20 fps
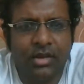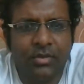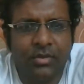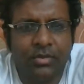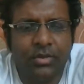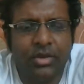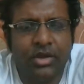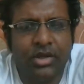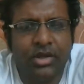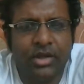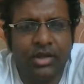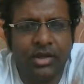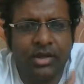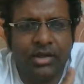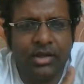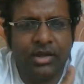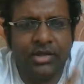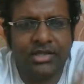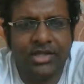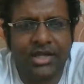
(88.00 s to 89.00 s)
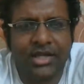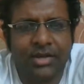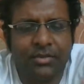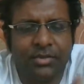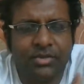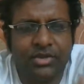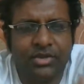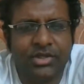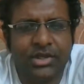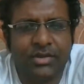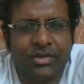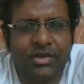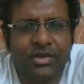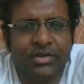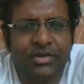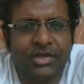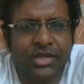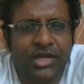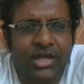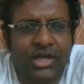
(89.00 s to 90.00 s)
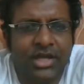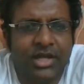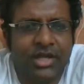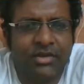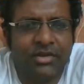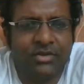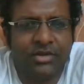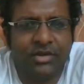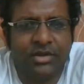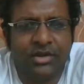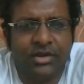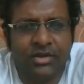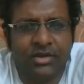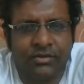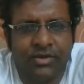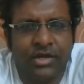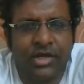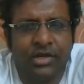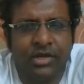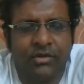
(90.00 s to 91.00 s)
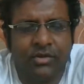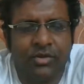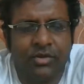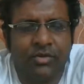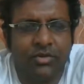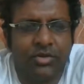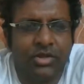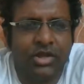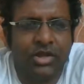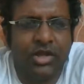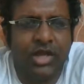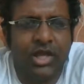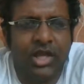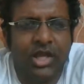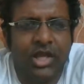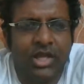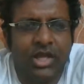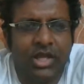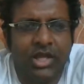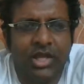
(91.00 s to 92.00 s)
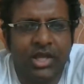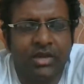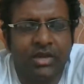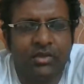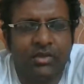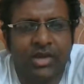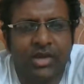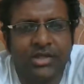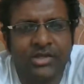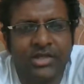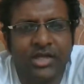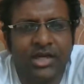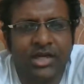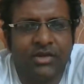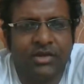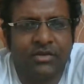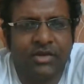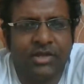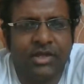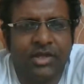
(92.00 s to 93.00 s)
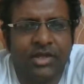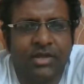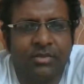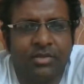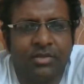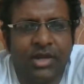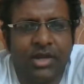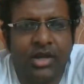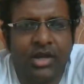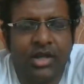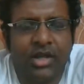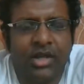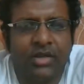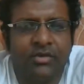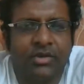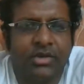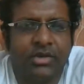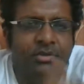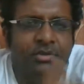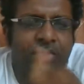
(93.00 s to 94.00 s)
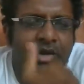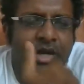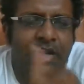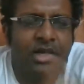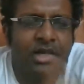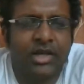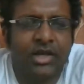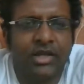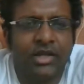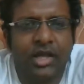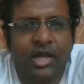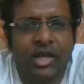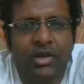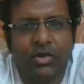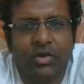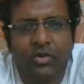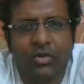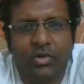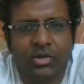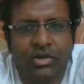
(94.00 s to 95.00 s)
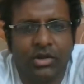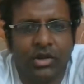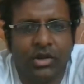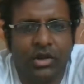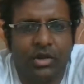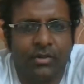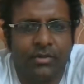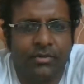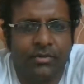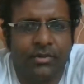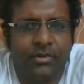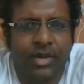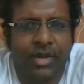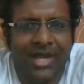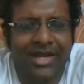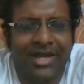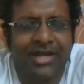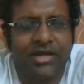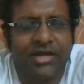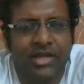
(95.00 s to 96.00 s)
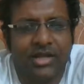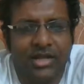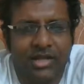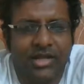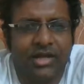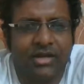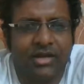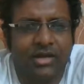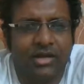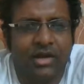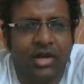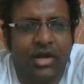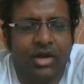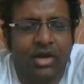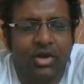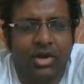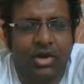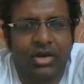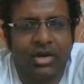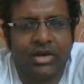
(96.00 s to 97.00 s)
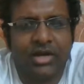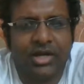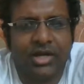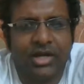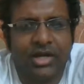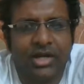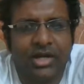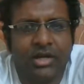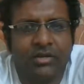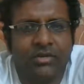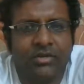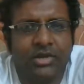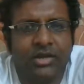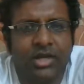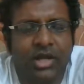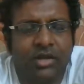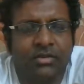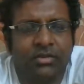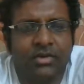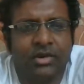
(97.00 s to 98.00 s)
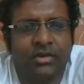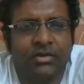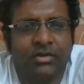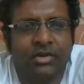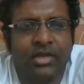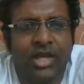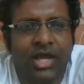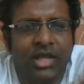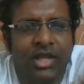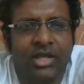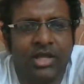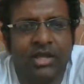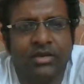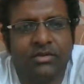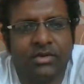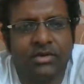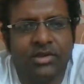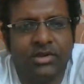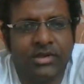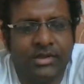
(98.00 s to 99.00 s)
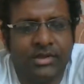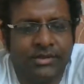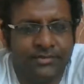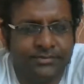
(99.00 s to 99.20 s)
போயிட்டு செக்அப் முடிச்சுட்டு அப்படியே வந்து கேட்டில் வந்து வெளியில் வரும்போது கேட் வாசல்லே வந்து பிரணாயை வந்து பின்னாடிலேருந்து யாரோ ஒருத்தர் ஹயர்ட் கில்லர் கான்ட்ராக்ட் கில்லர் வந்து அவரை வந்து அங்கேயே வந்து